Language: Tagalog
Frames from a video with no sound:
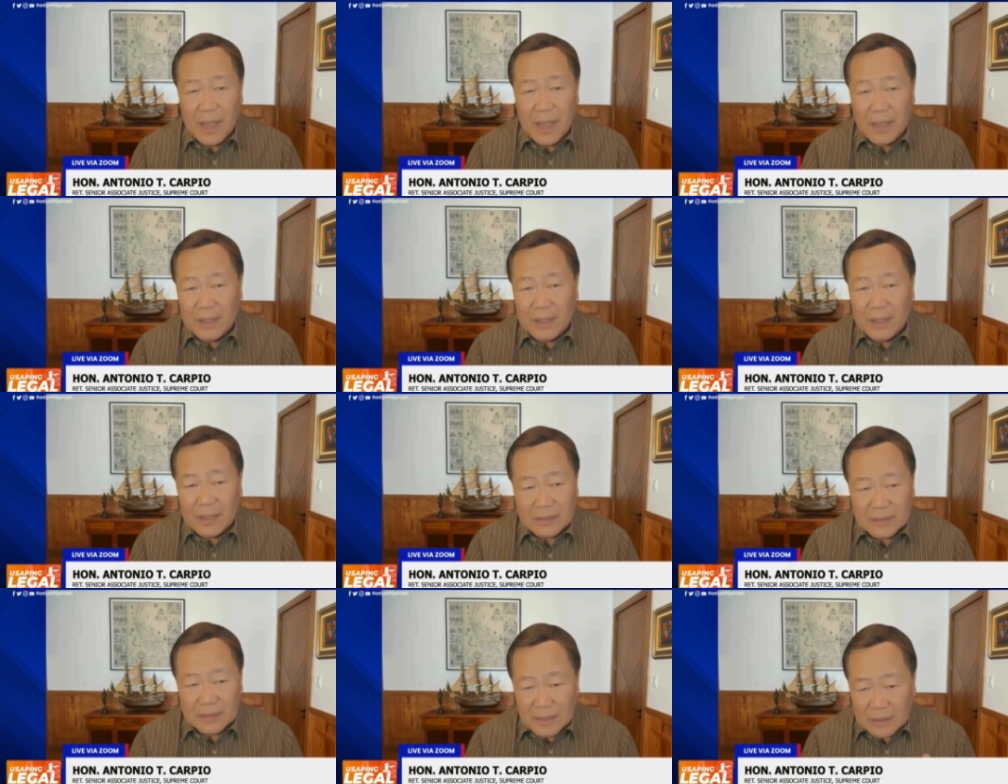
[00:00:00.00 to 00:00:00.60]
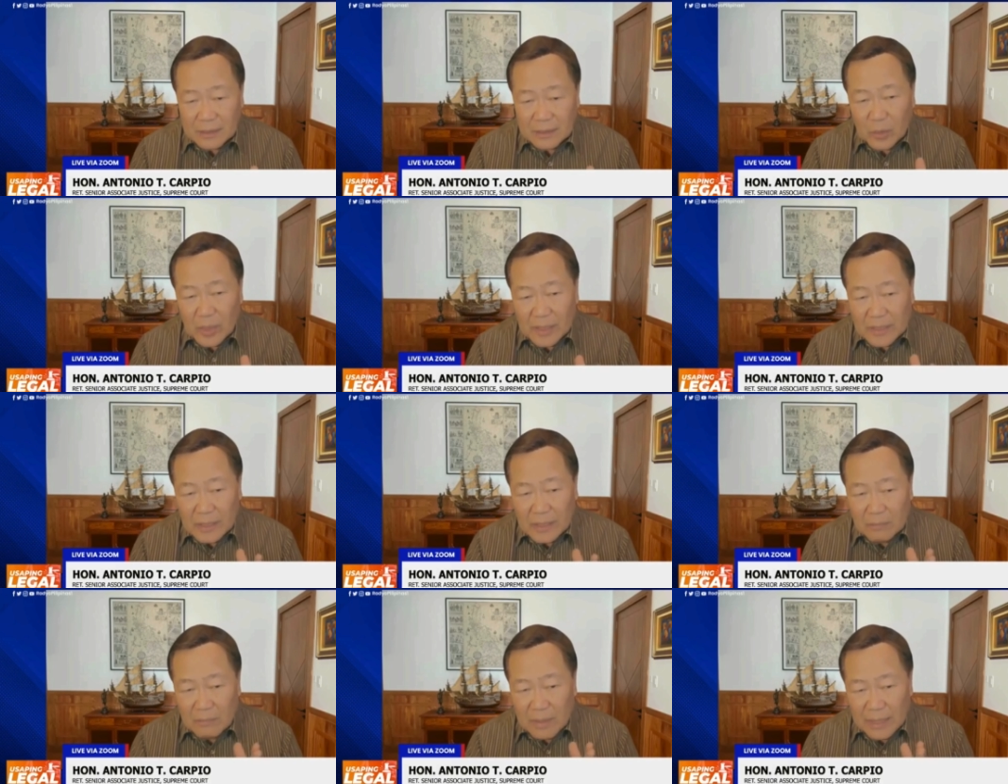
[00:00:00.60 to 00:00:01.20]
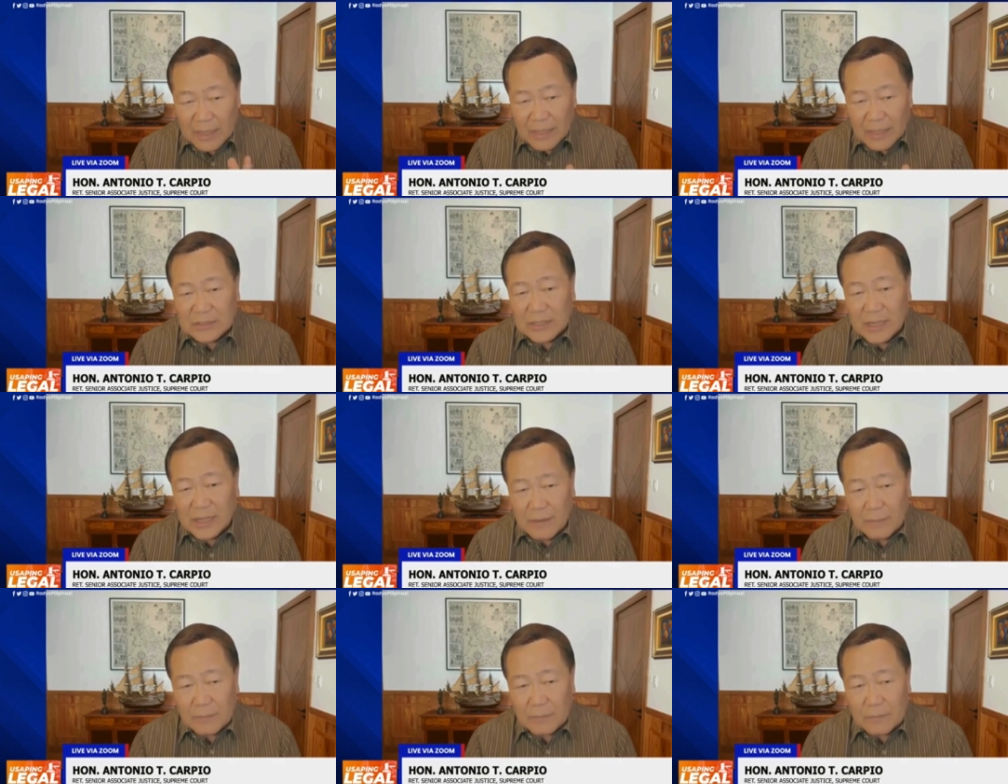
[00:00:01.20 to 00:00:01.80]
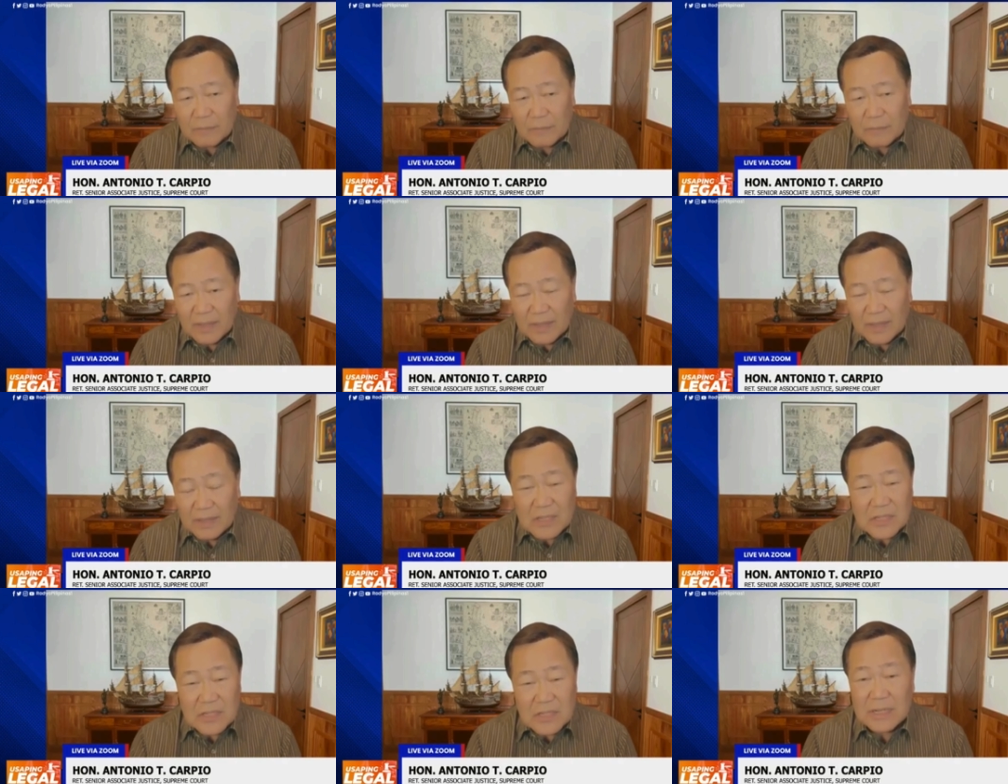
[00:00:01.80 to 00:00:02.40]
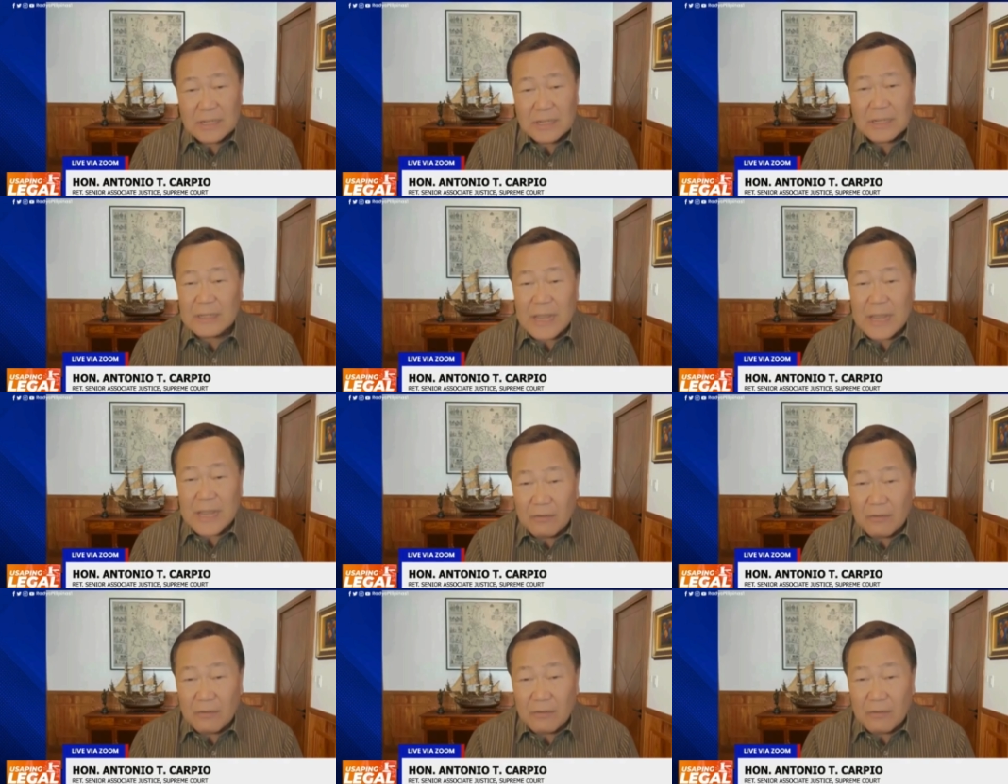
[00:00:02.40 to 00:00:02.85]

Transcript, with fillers: katulad ng Malaysia, hindi sila natakot.